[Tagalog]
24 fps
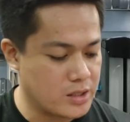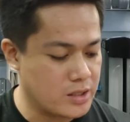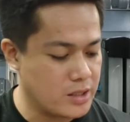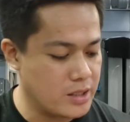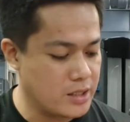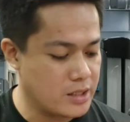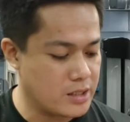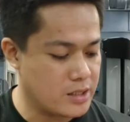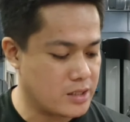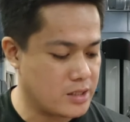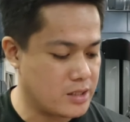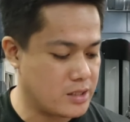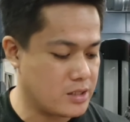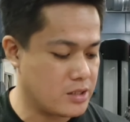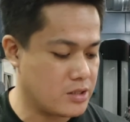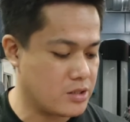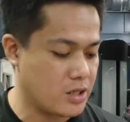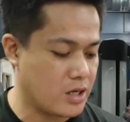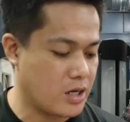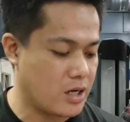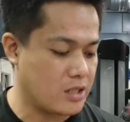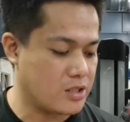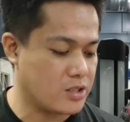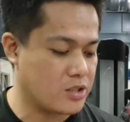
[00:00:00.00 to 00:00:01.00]
This
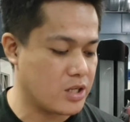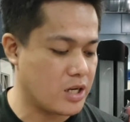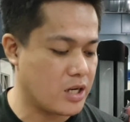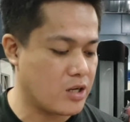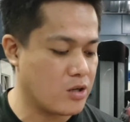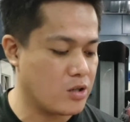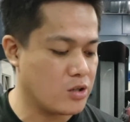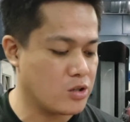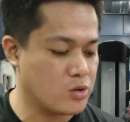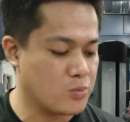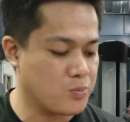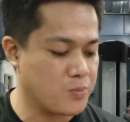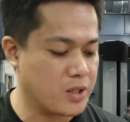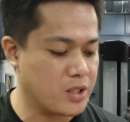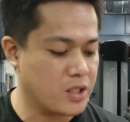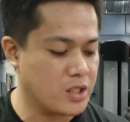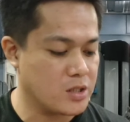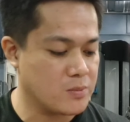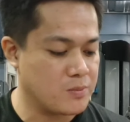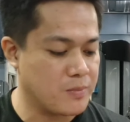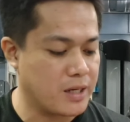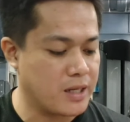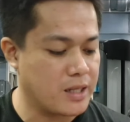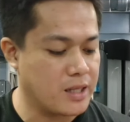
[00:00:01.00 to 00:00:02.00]
uh, struggle to
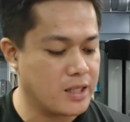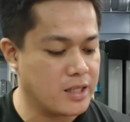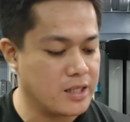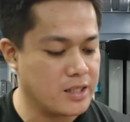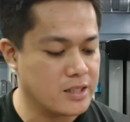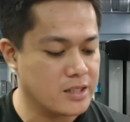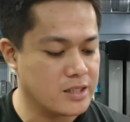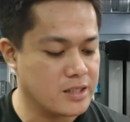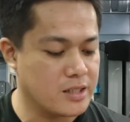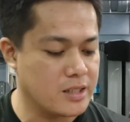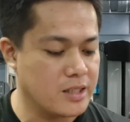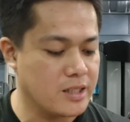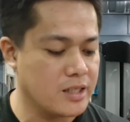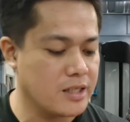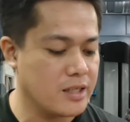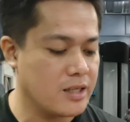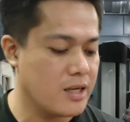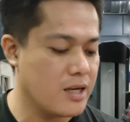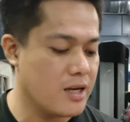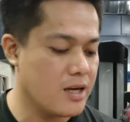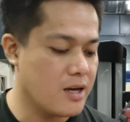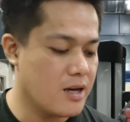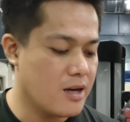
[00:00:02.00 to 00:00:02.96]
finish my legs, the